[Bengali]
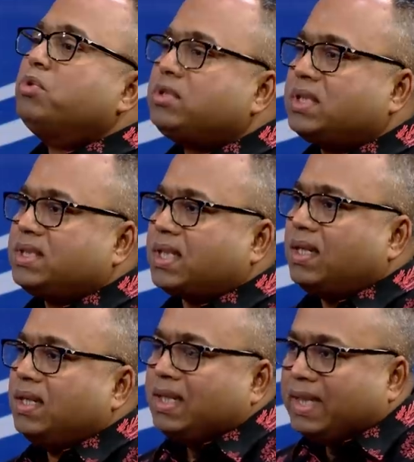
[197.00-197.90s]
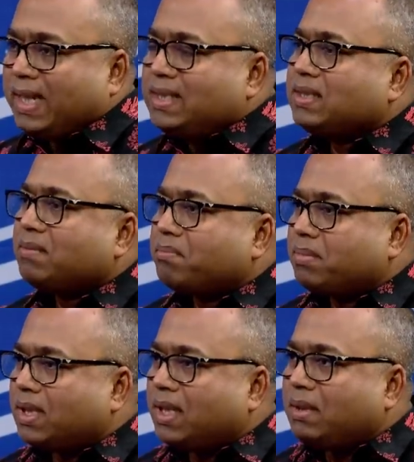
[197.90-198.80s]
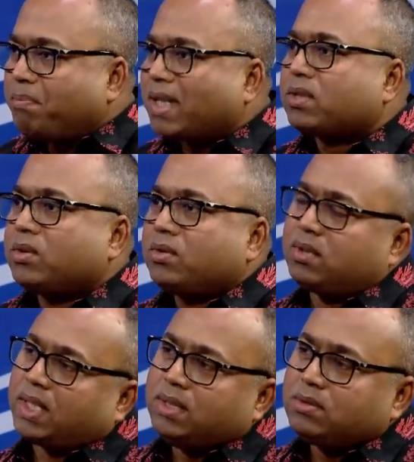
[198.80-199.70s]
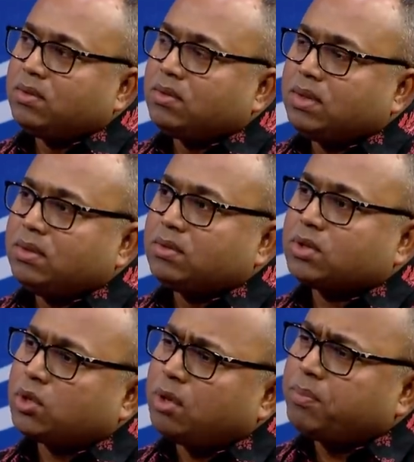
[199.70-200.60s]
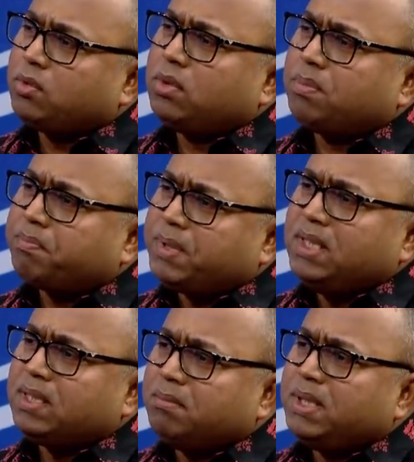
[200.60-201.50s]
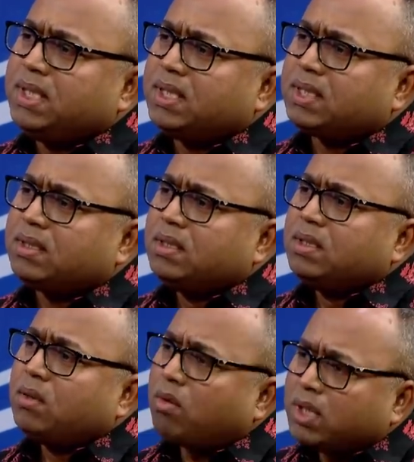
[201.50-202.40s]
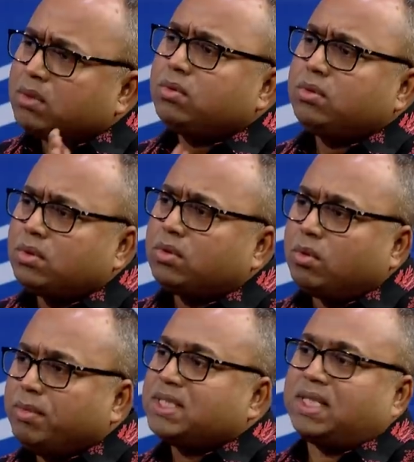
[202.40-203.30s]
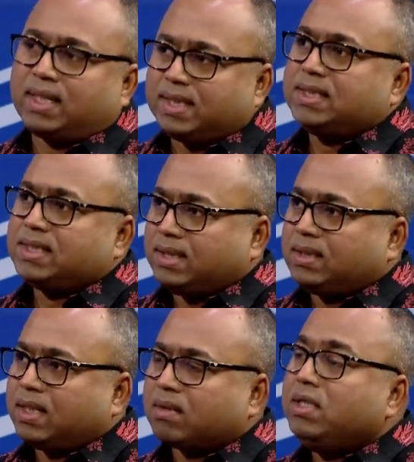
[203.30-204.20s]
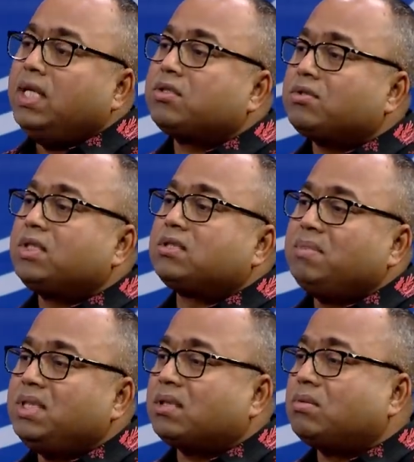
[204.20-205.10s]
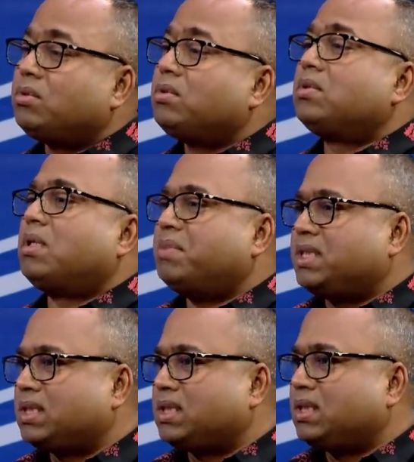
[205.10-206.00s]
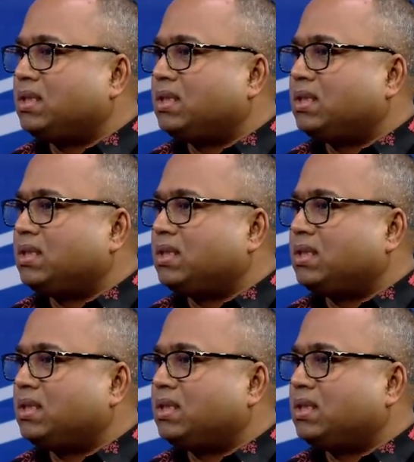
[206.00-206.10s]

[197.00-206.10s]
বুঝতে চায় এই যে এই পার্থক্যটা এই জন্য কিন্তু সবগুলো প্রিন্টিং মিডিয়ার অনেক গুরুত্ব কমেছে আগের চাইতে এখন ইলেকট্রনিক্স মিডিয়ার গুরুত্বটা বেশি তাহলে